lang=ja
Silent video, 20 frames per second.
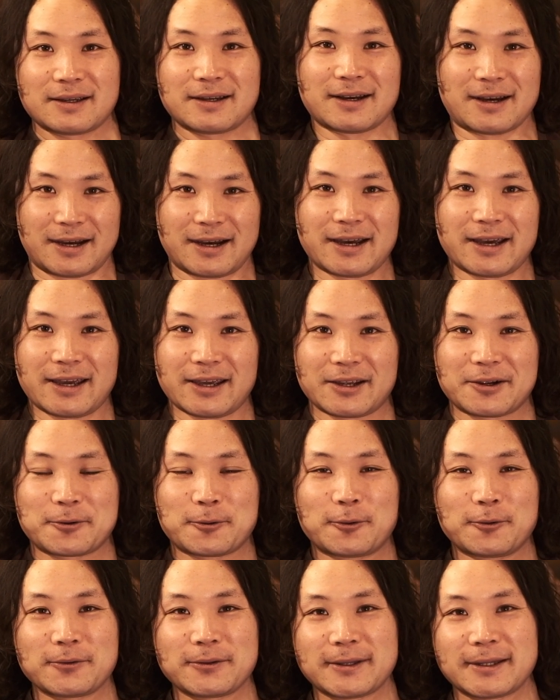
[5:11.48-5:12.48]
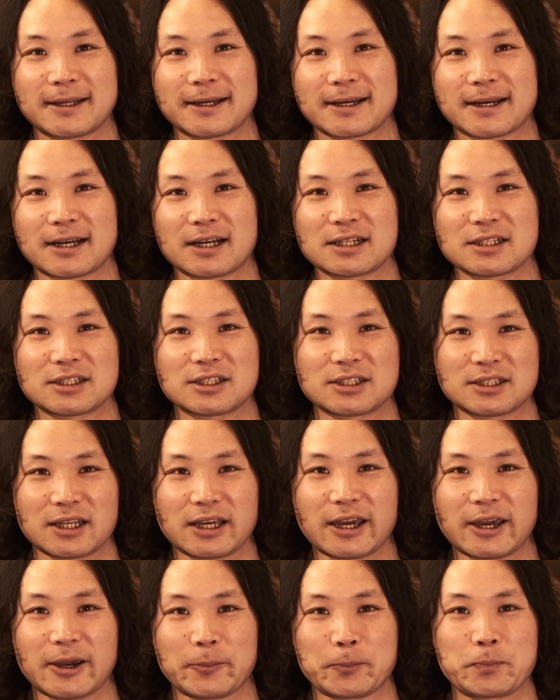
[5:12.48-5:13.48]
はい、こんな感じ
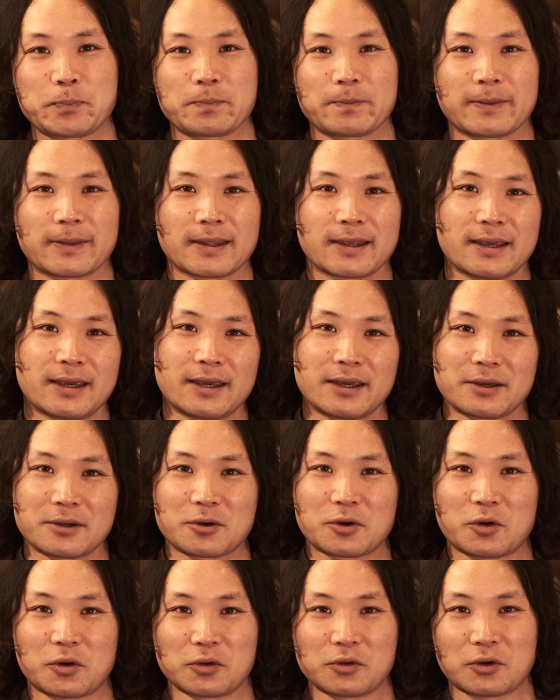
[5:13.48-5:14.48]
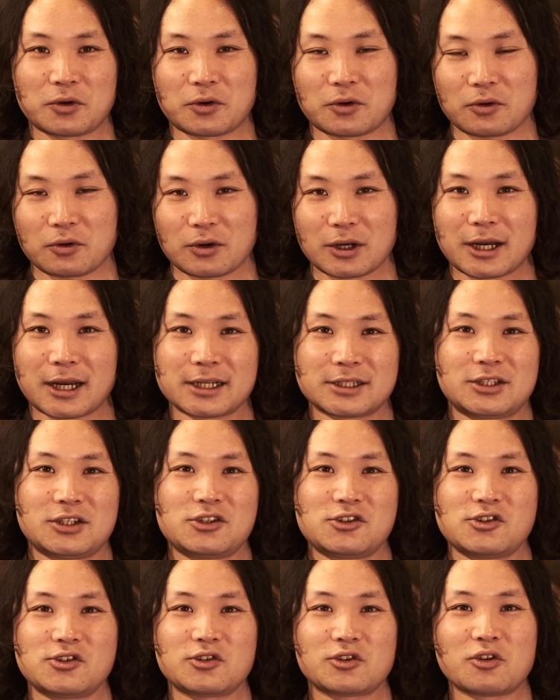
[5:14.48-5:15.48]
でこの は
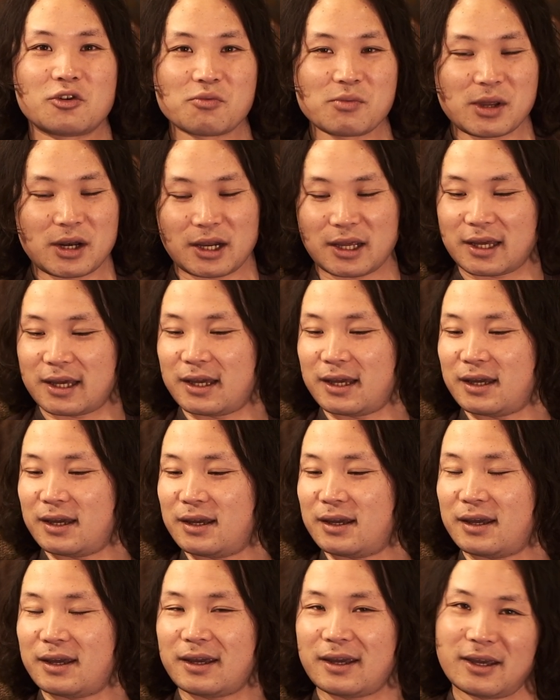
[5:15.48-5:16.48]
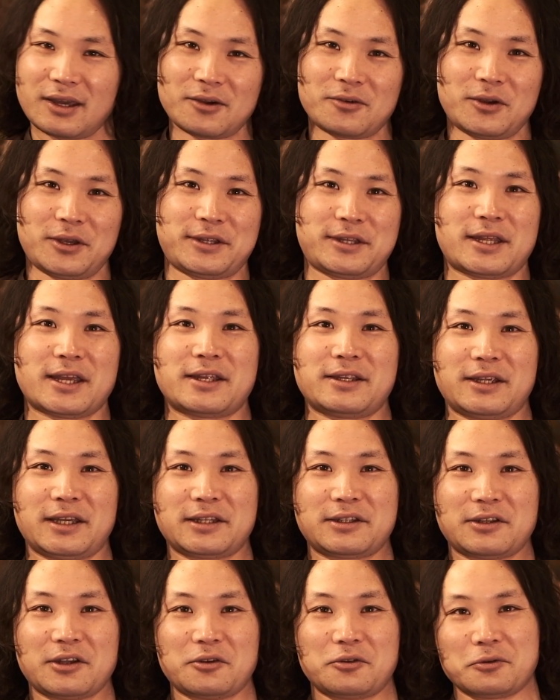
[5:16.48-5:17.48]
ちじゅうごミリエフいってんに っ
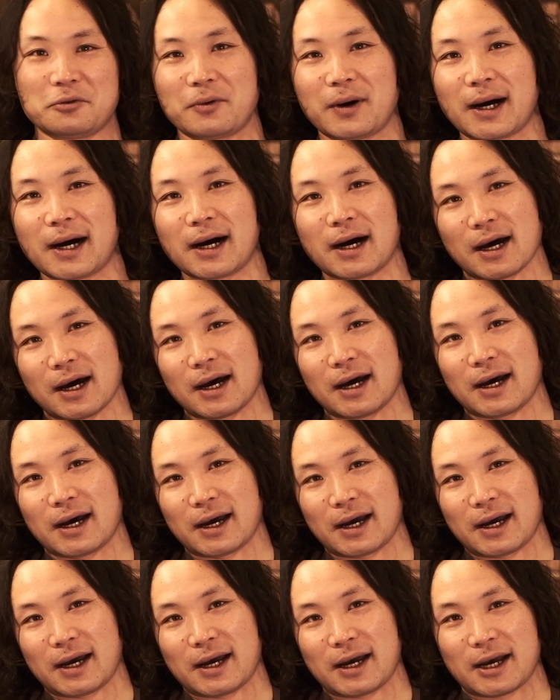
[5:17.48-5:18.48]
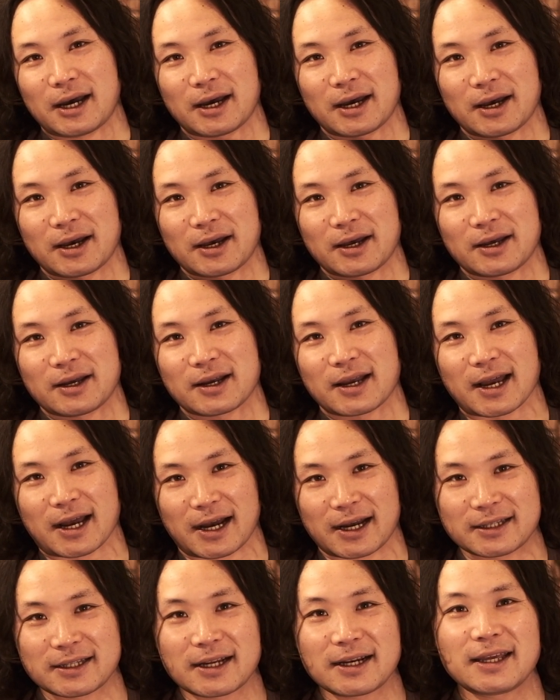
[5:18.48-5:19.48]
ていうのは
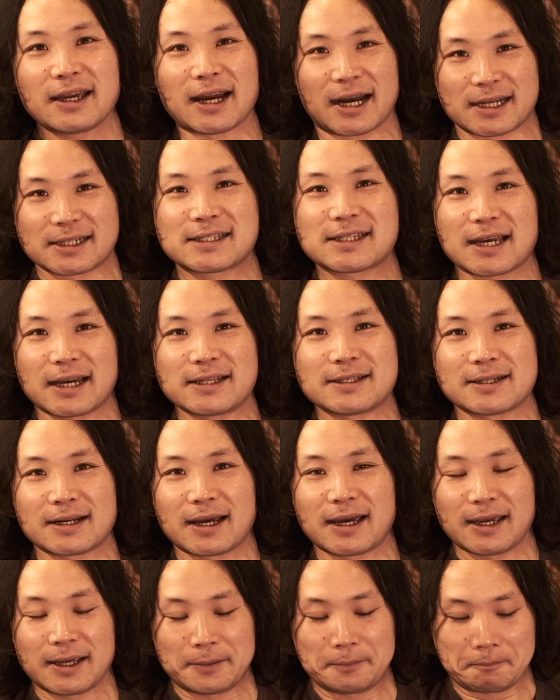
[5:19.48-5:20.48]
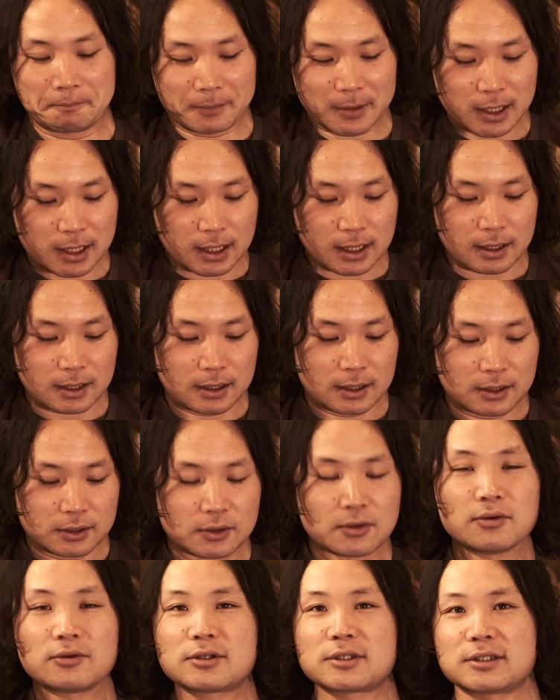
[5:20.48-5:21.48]
かなり扱いづらいで、
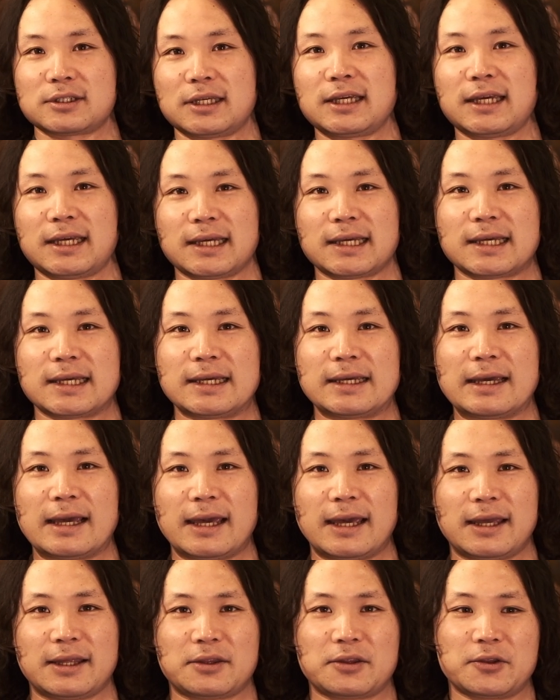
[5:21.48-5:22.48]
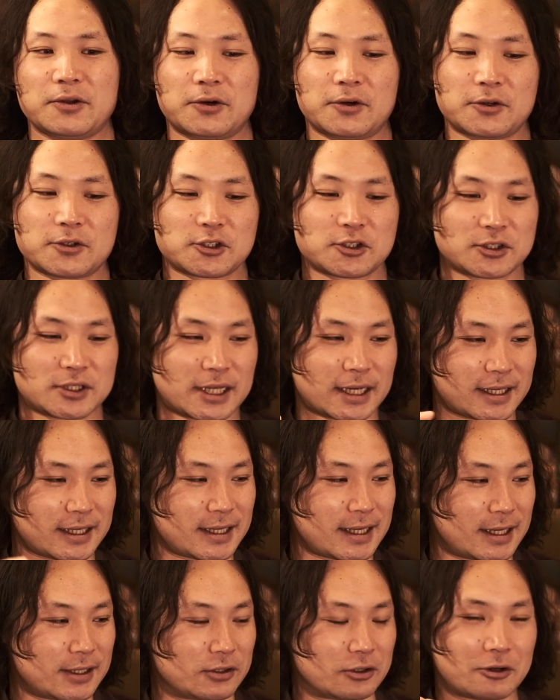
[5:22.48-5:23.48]
特に、えっと、さっ
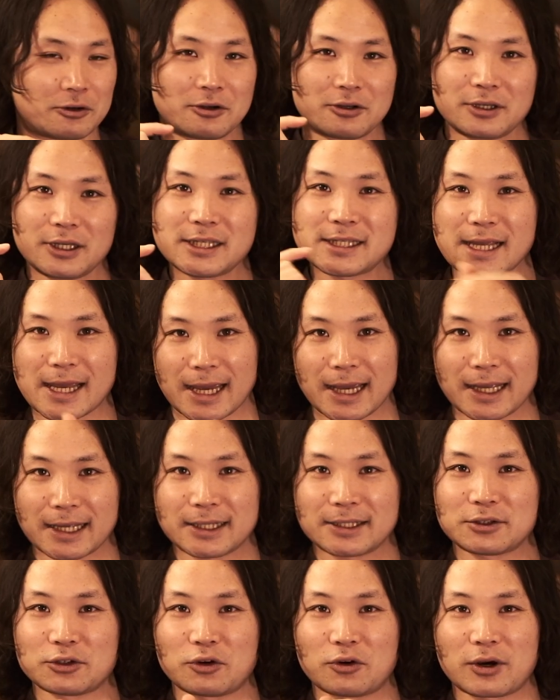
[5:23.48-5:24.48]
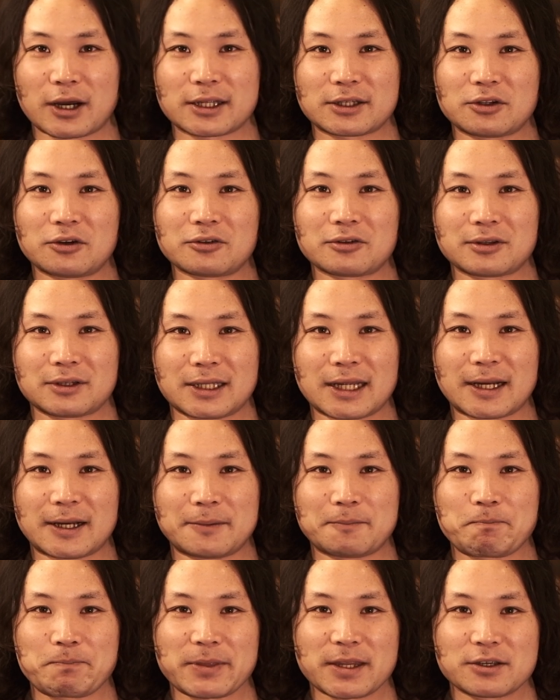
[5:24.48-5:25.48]
きあの以前動画撮っ
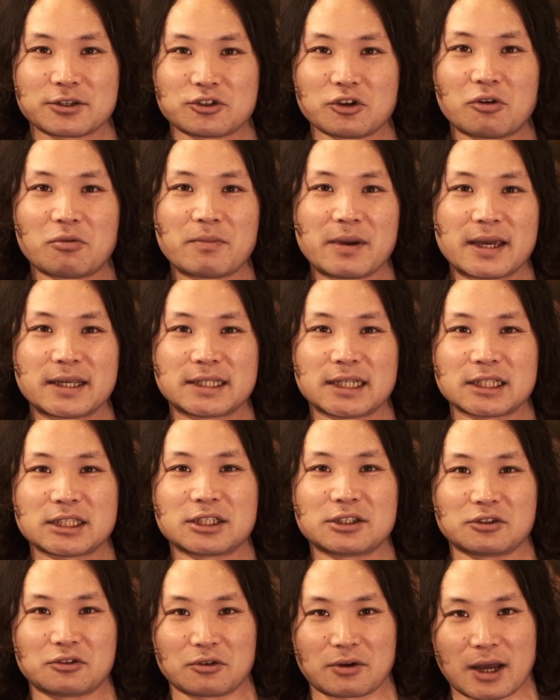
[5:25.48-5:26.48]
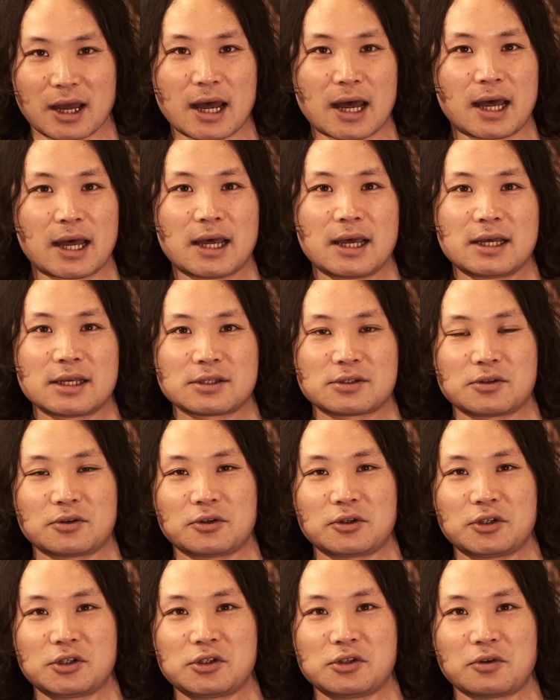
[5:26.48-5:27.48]
た照明写真とか
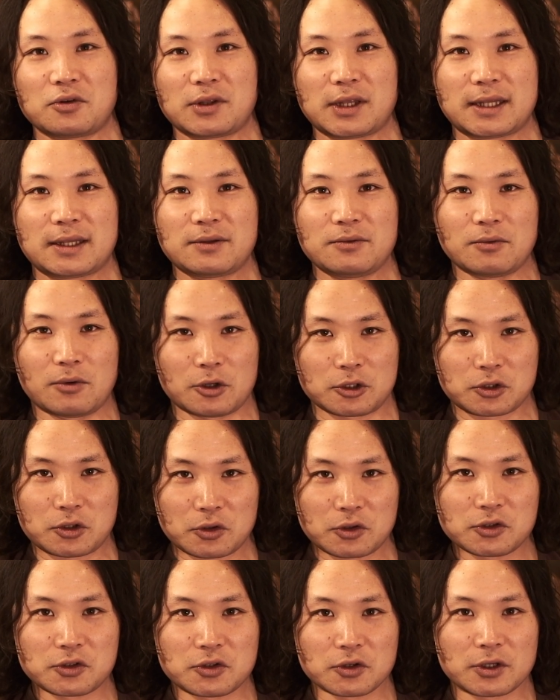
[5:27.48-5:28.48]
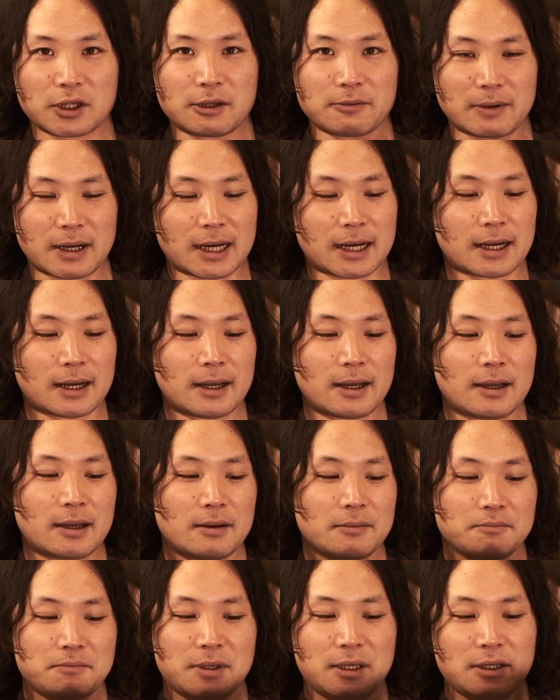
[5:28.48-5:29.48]
そういうのを撮るときは
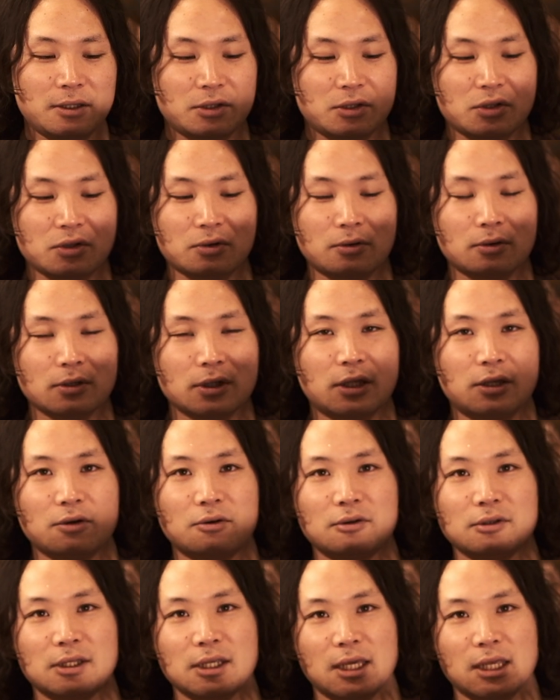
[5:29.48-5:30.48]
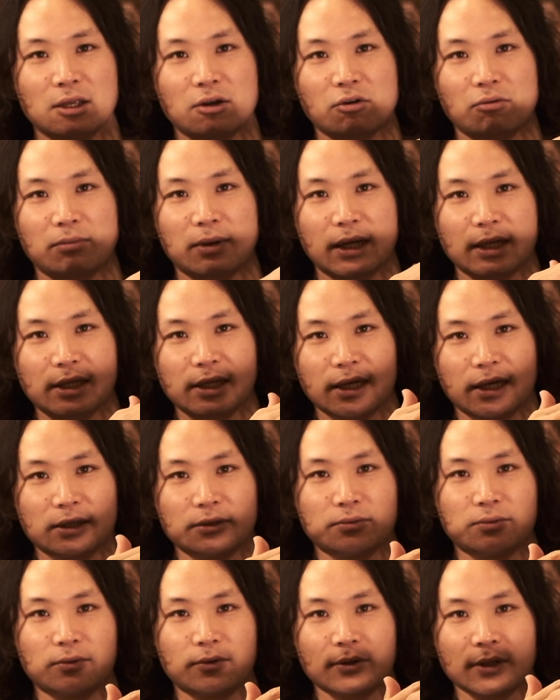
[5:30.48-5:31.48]
ピントを基本的にこう
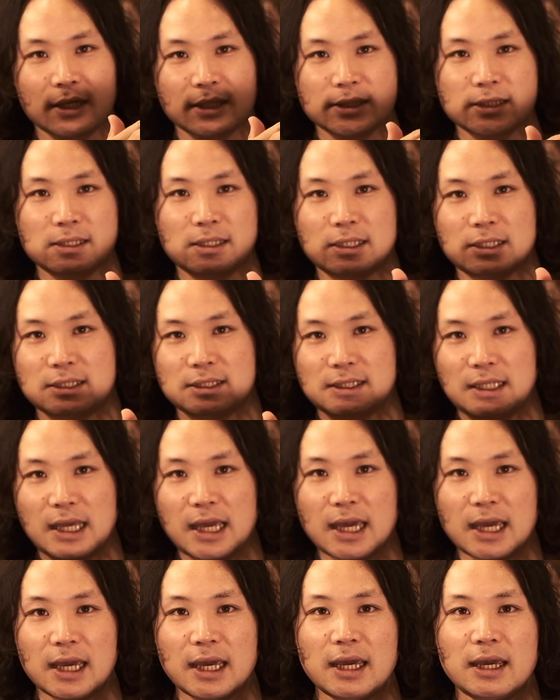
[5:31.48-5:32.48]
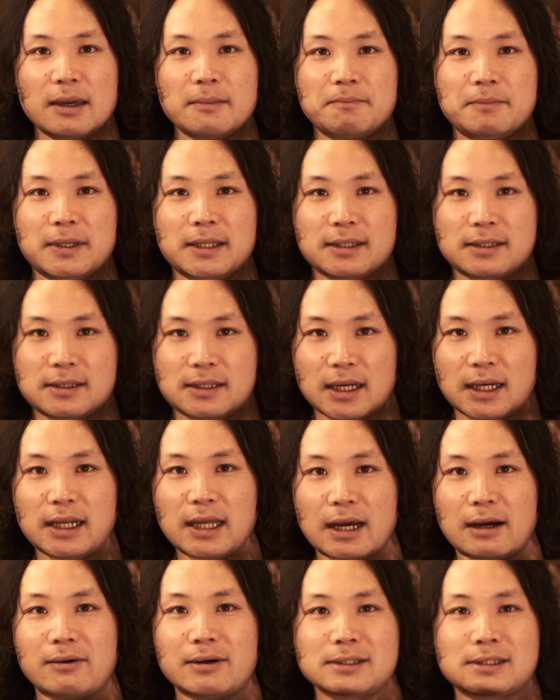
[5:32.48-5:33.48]
マニュアルフォーカスにしてぴった
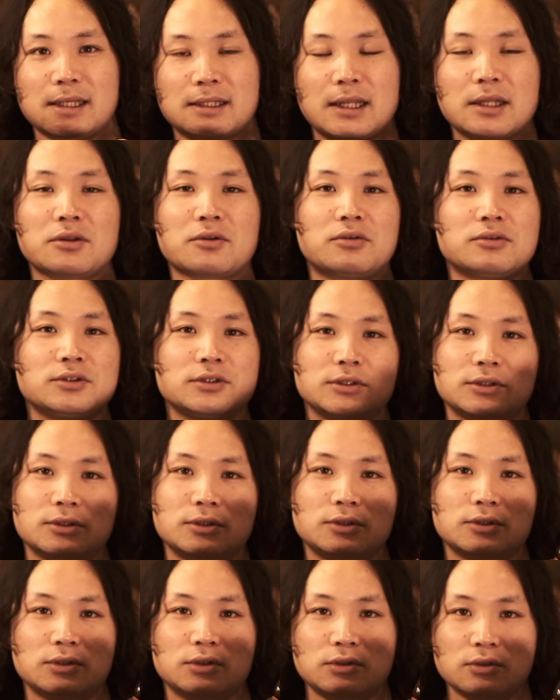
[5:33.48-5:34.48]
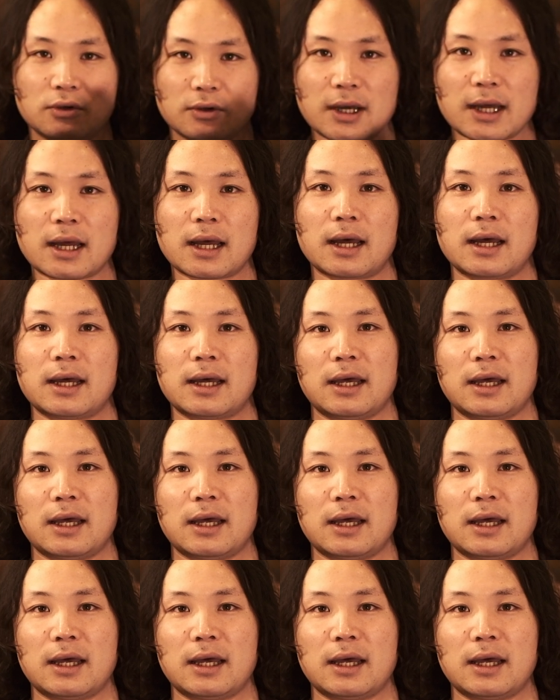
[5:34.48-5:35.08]
り合わせて撮るのが、